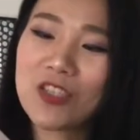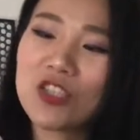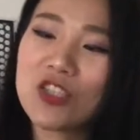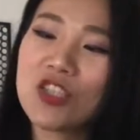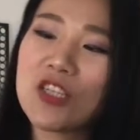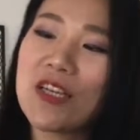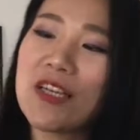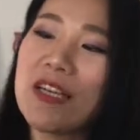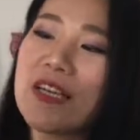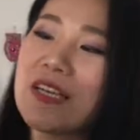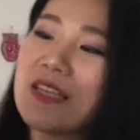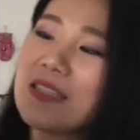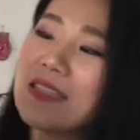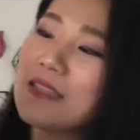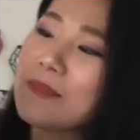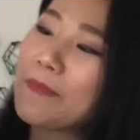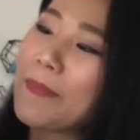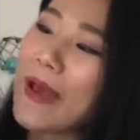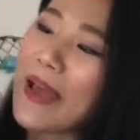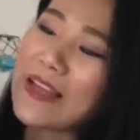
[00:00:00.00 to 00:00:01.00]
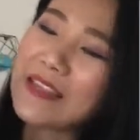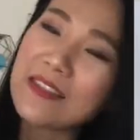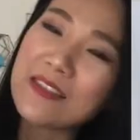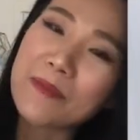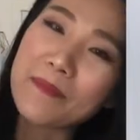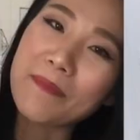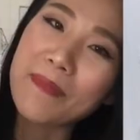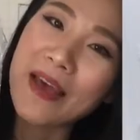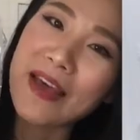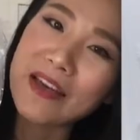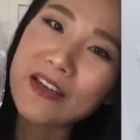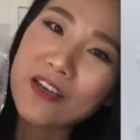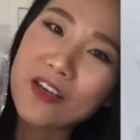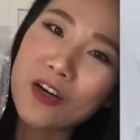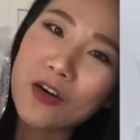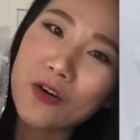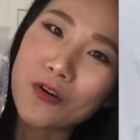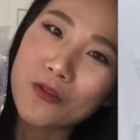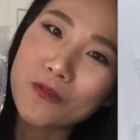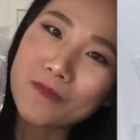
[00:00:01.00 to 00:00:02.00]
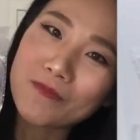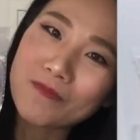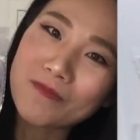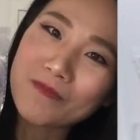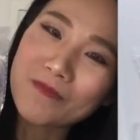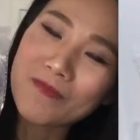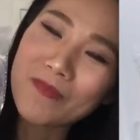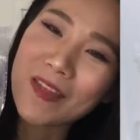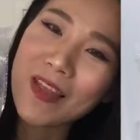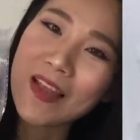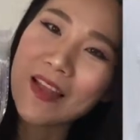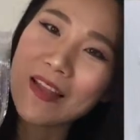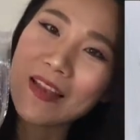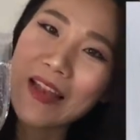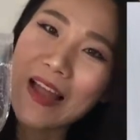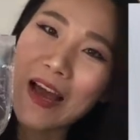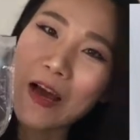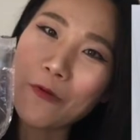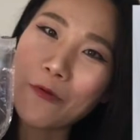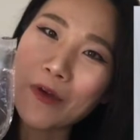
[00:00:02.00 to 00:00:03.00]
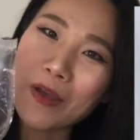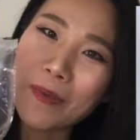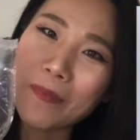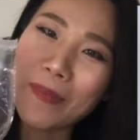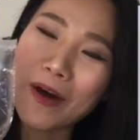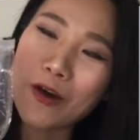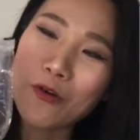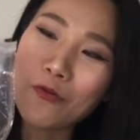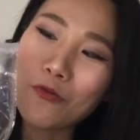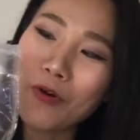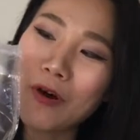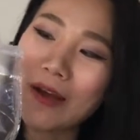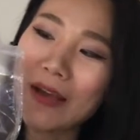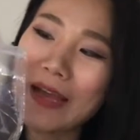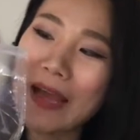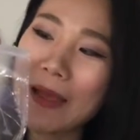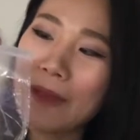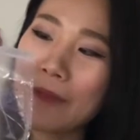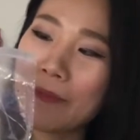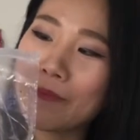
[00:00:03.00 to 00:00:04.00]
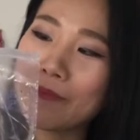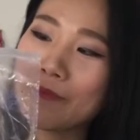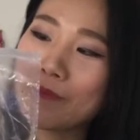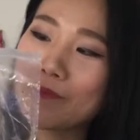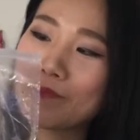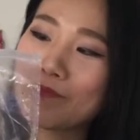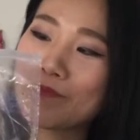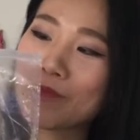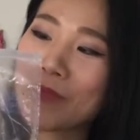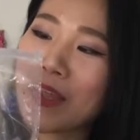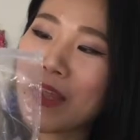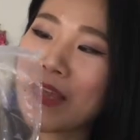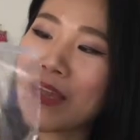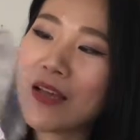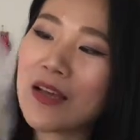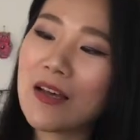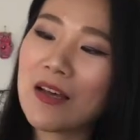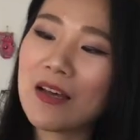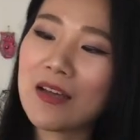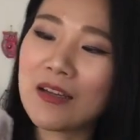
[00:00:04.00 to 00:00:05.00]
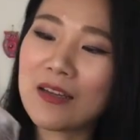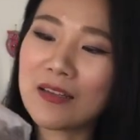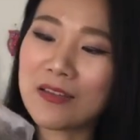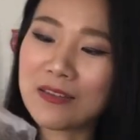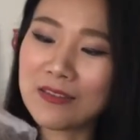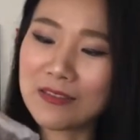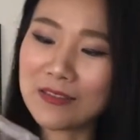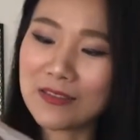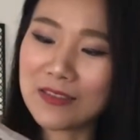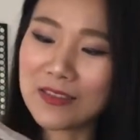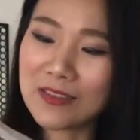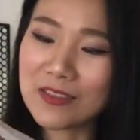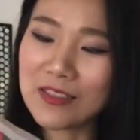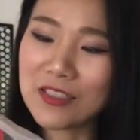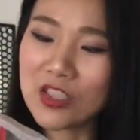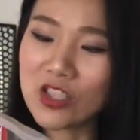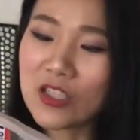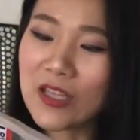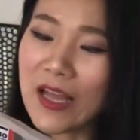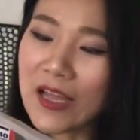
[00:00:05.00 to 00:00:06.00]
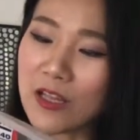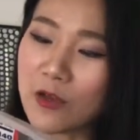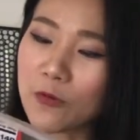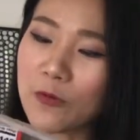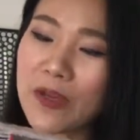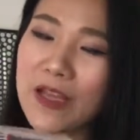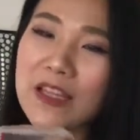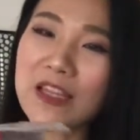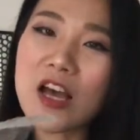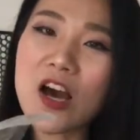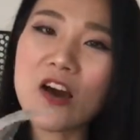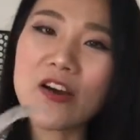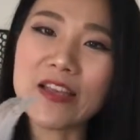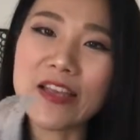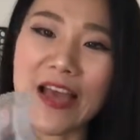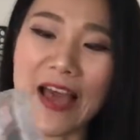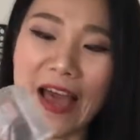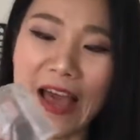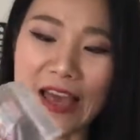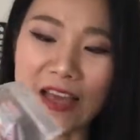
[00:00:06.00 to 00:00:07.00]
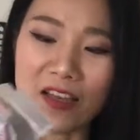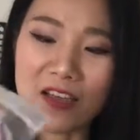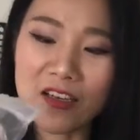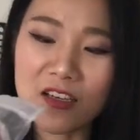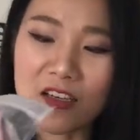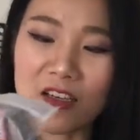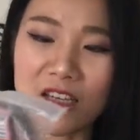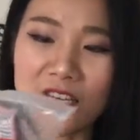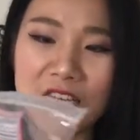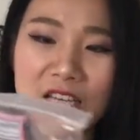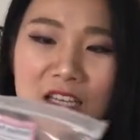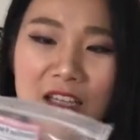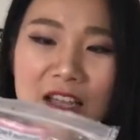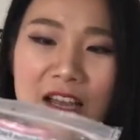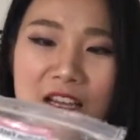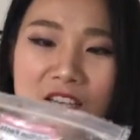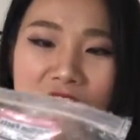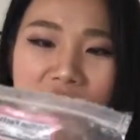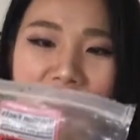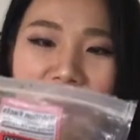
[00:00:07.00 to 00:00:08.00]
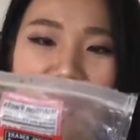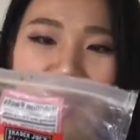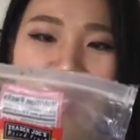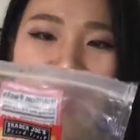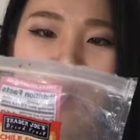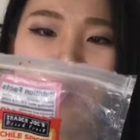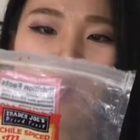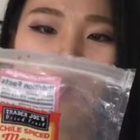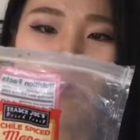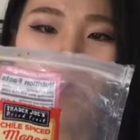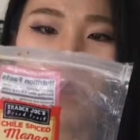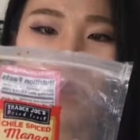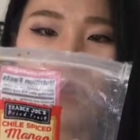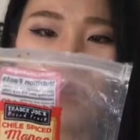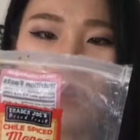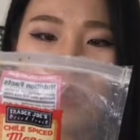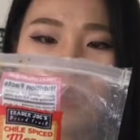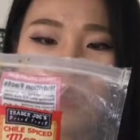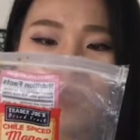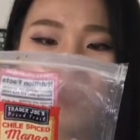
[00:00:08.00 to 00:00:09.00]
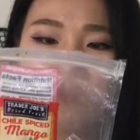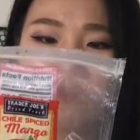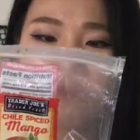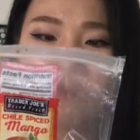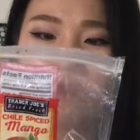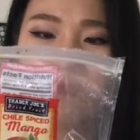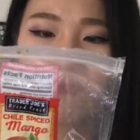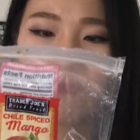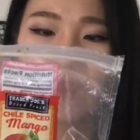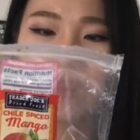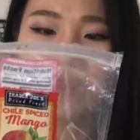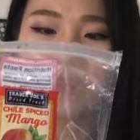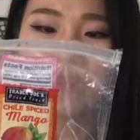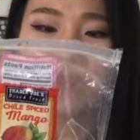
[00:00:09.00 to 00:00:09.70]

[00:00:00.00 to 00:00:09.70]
Chili Spiced Mango， 辣味芒果干，嗯、呃，其实它的味道也还可以，但是它我发